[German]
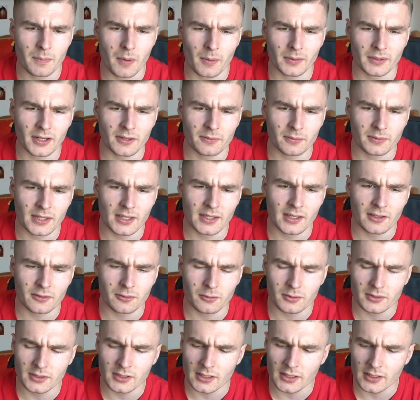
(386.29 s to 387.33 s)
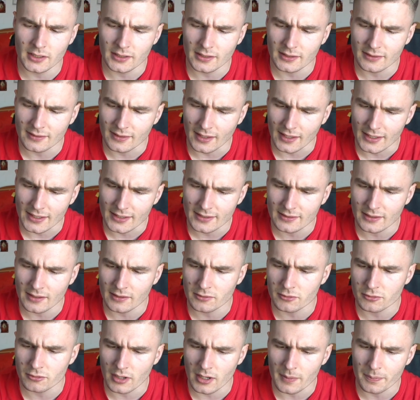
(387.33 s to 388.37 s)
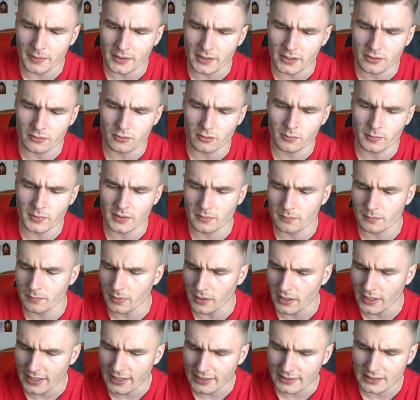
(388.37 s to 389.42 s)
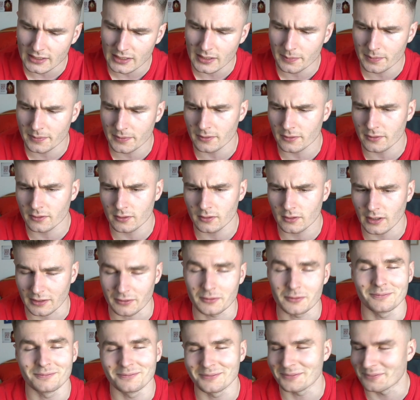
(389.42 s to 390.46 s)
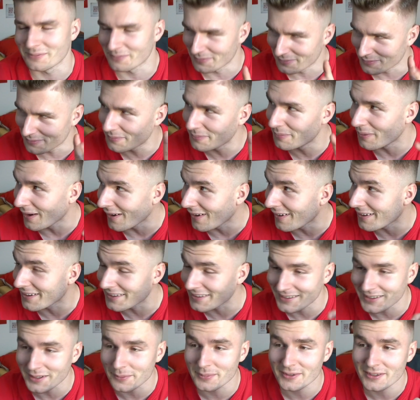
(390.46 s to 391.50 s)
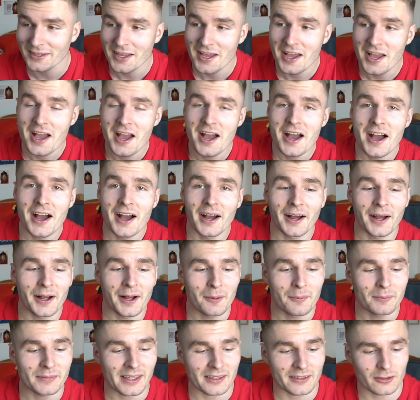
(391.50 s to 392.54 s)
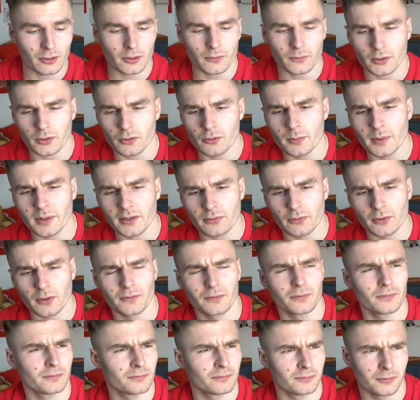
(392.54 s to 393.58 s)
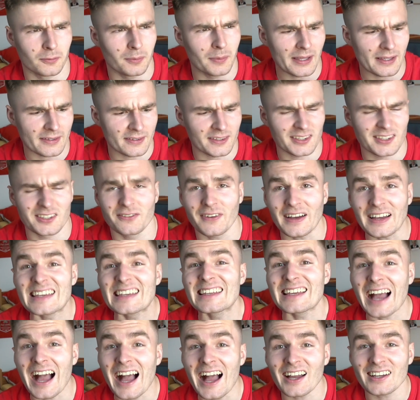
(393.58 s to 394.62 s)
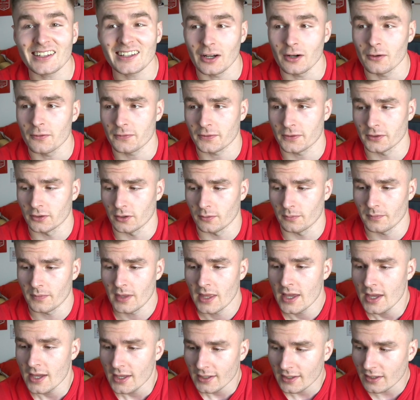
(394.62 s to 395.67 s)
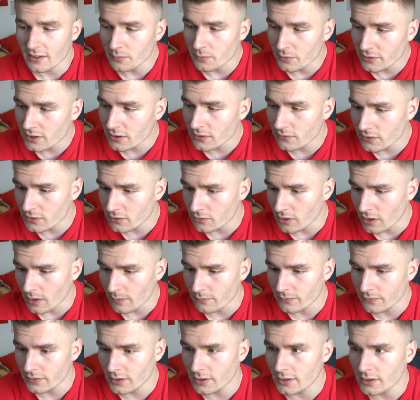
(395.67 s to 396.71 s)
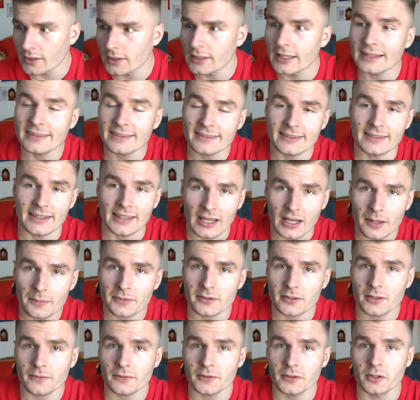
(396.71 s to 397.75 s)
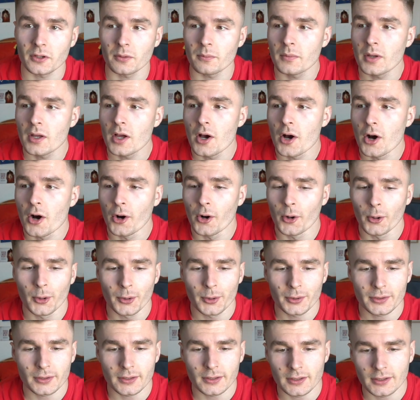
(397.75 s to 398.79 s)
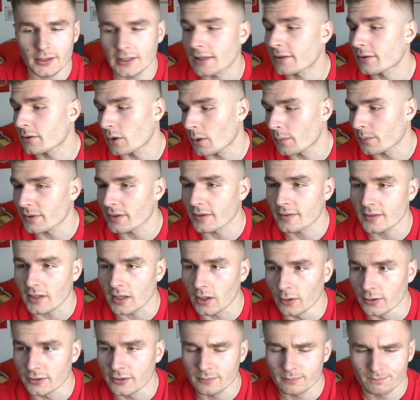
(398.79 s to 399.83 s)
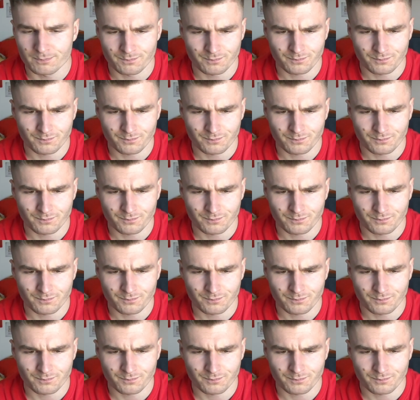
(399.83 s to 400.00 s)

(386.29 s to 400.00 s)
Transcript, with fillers: Aber das ging ja so in die seichte Trap-Richtung mit ein paar Adlibs und so. Also, paar Adlibs. Ähm, der Song wurde übrigens vor, vor mehr als zwei Jahren aufgenommen. Das Musikvideo haben wir äh, letzten Herbst aufgenommen und äh, jetzt kommt es erst raus.